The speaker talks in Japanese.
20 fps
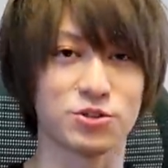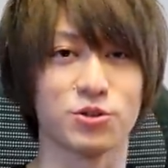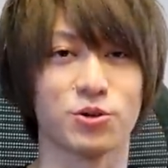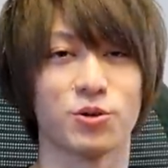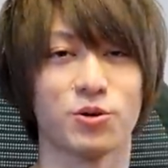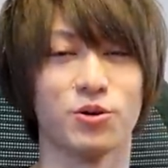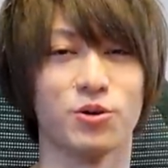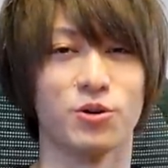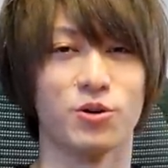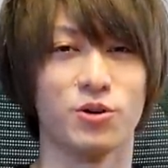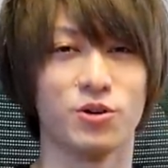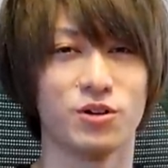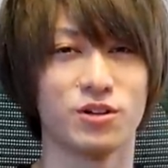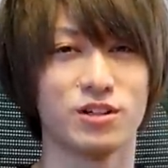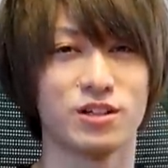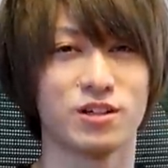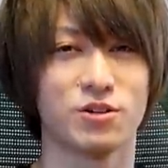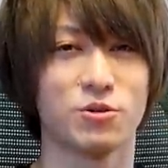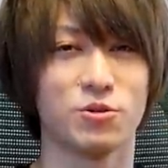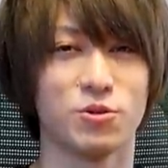ちょっと
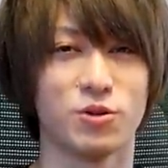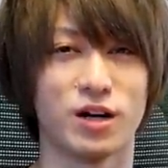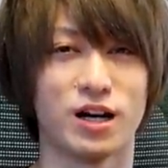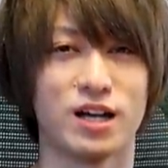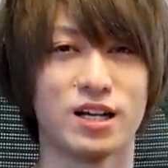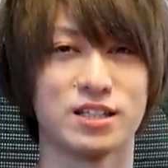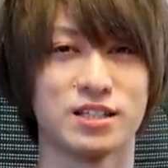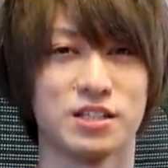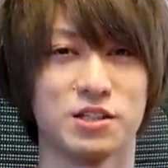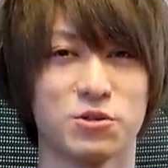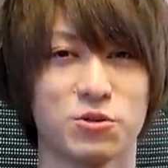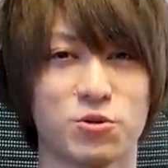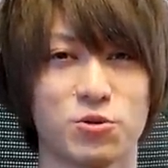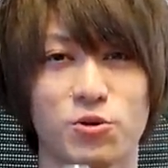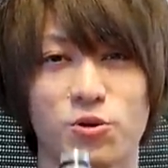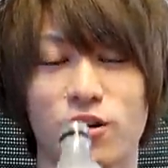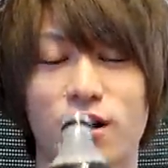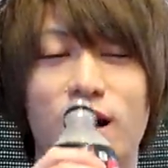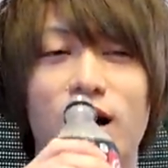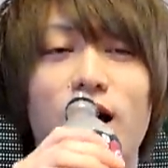このコーラ
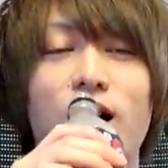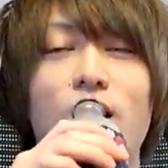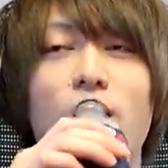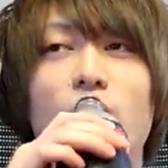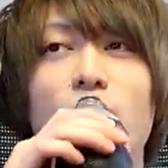ゼロコーラ